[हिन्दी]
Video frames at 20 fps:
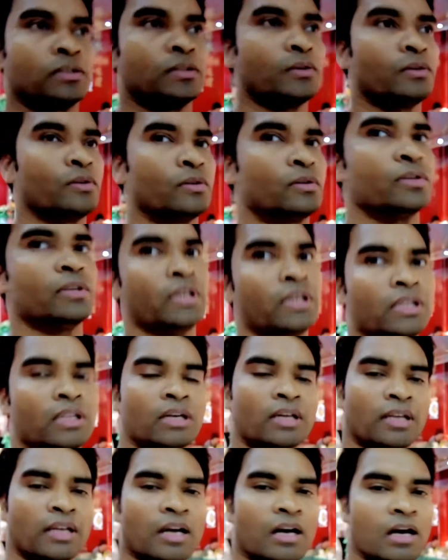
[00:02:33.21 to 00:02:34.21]
तो
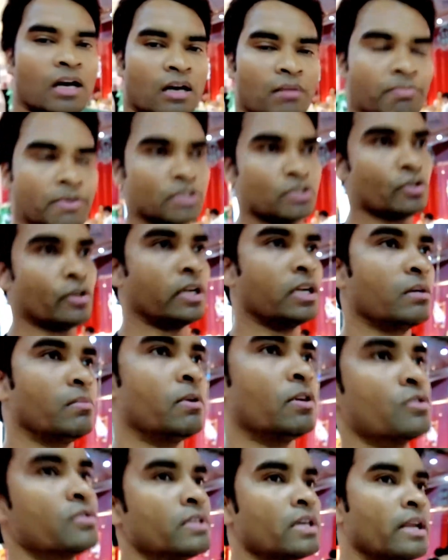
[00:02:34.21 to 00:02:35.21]
इधर यहाँ पे जो है ना
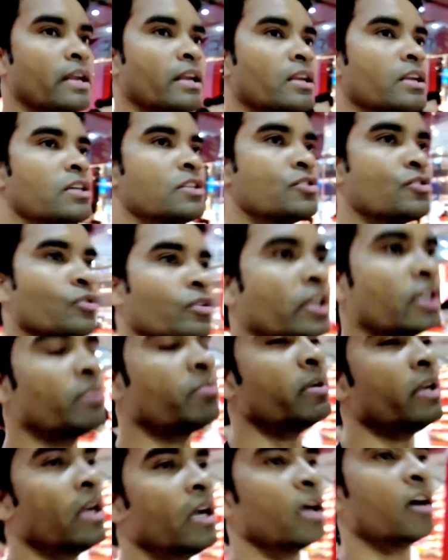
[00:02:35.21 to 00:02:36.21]
बहुत सारे रेस्टोरेंट
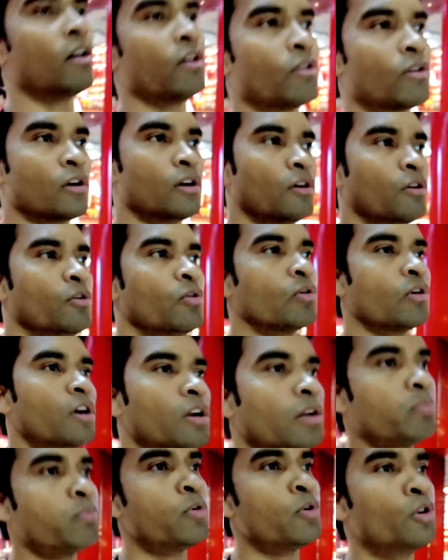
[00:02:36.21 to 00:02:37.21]
भी हैं और
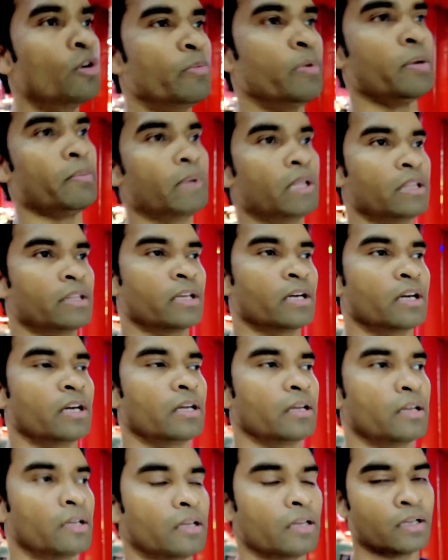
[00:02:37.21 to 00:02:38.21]
लोकल uh, फूड भी मिलता है
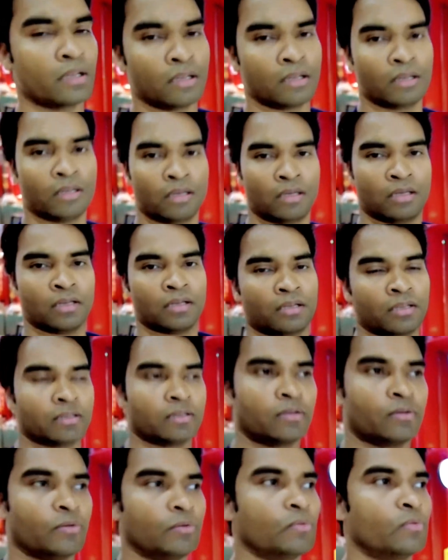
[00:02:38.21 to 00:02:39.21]

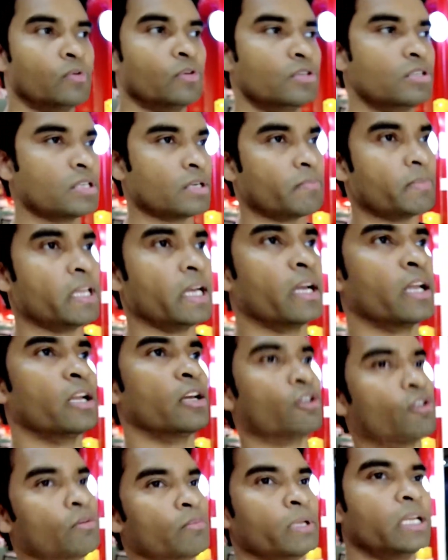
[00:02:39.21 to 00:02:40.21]
तो वो सब
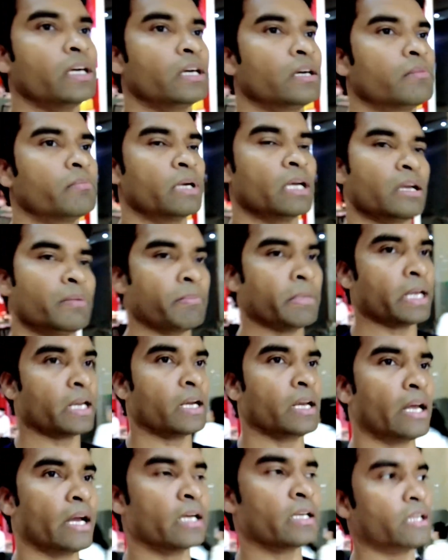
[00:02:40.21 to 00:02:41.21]
देखने को मिलेगा मैं
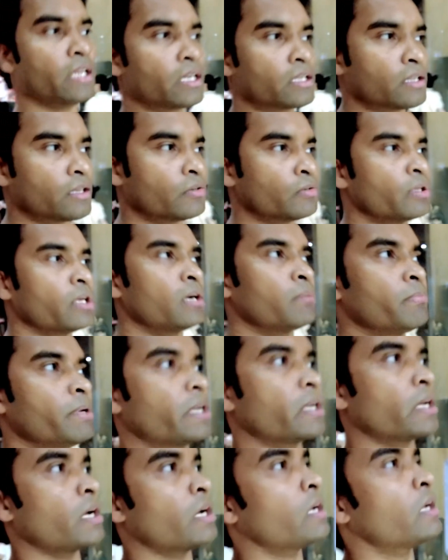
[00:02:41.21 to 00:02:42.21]
मेरे लायक देखता हूँ यहाँ पे
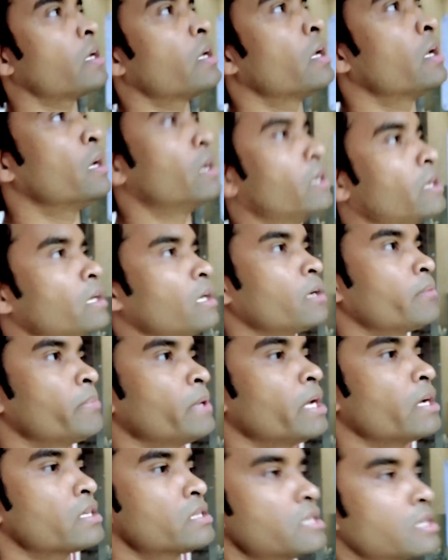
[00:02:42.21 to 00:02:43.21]
क्या है यहाँ
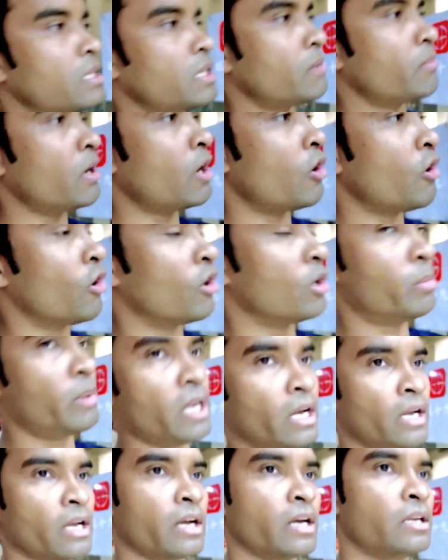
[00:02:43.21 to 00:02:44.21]
पे एक सिनेमा हॉल भी
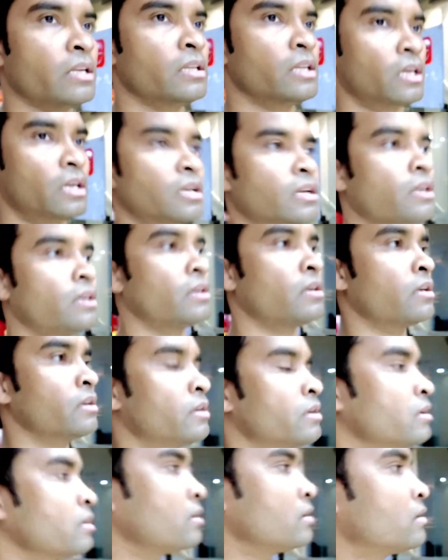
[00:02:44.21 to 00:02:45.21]
है यार इधर
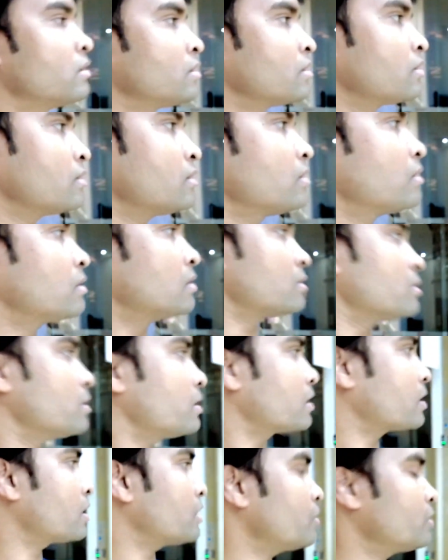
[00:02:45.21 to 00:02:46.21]

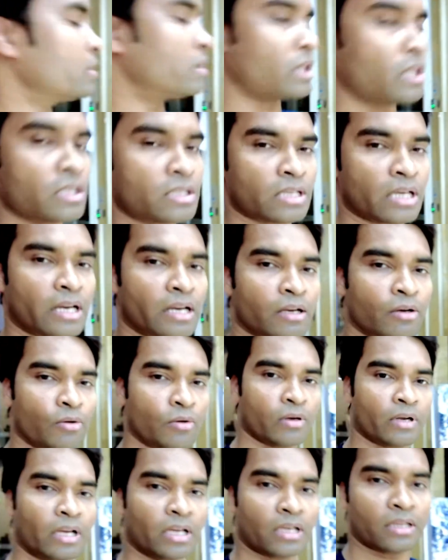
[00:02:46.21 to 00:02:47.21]
देख रहे हैं इतने सारे
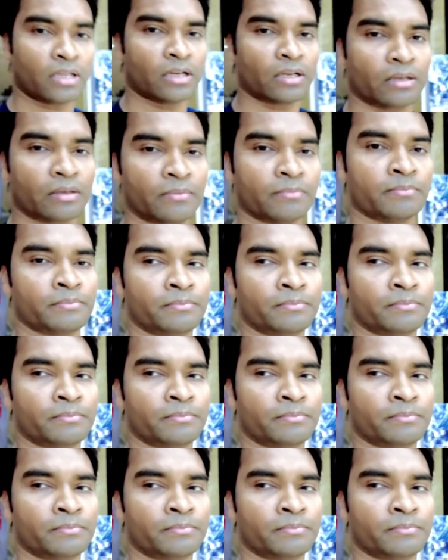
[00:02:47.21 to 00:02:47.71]
लोग हैं इधर